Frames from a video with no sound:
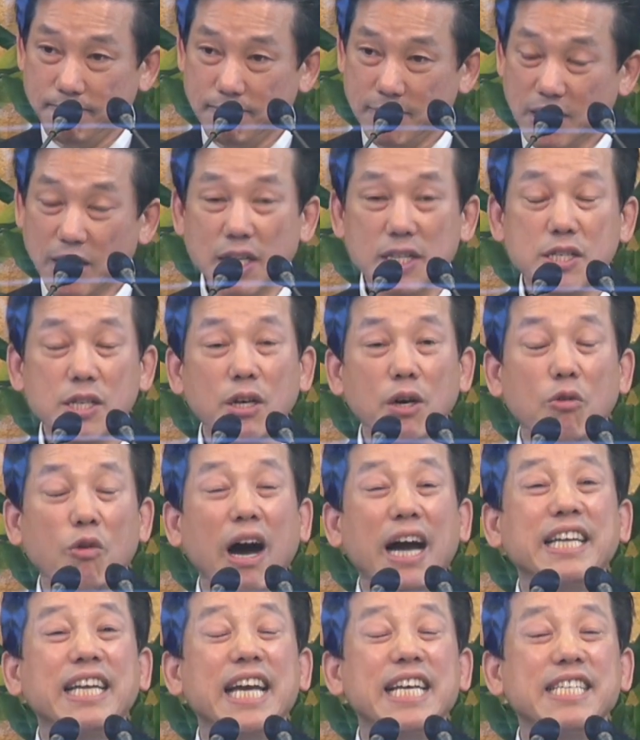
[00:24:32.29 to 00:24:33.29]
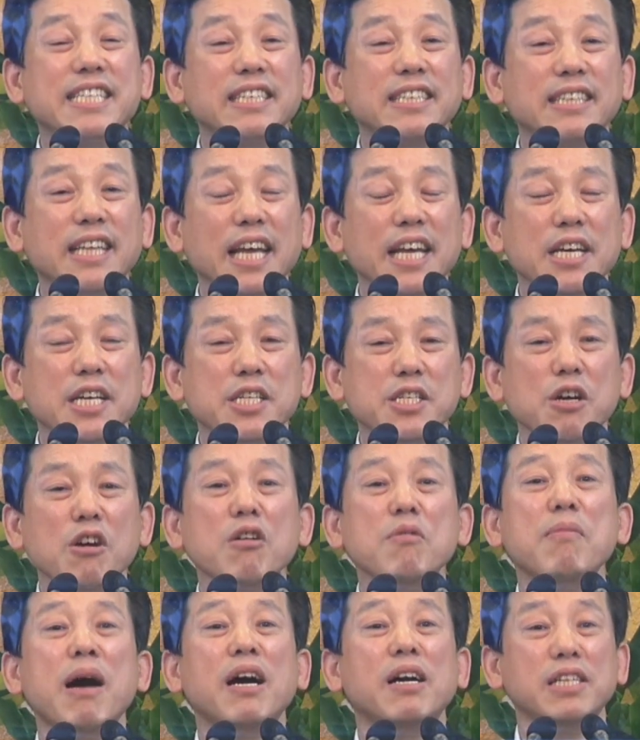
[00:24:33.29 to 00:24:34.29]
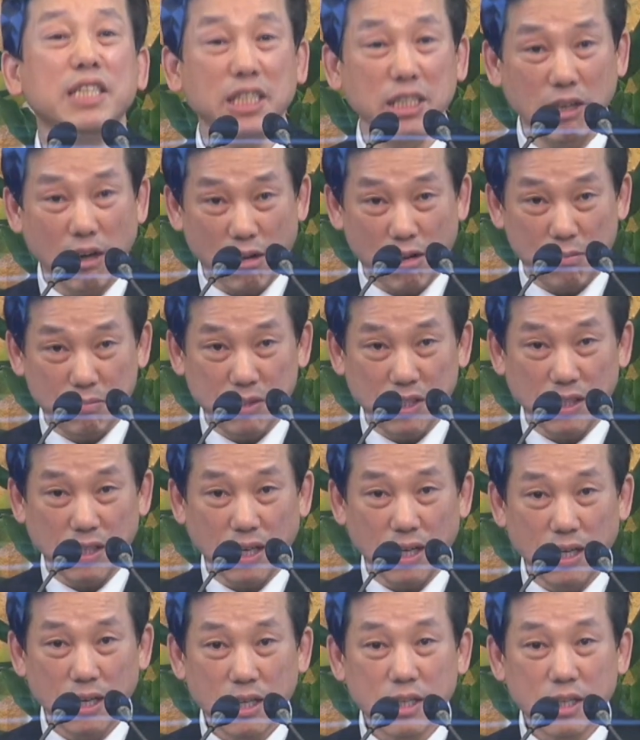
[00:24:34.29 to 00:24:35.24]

그래서 광야에 있을 때 성막을 지으라고 합니다.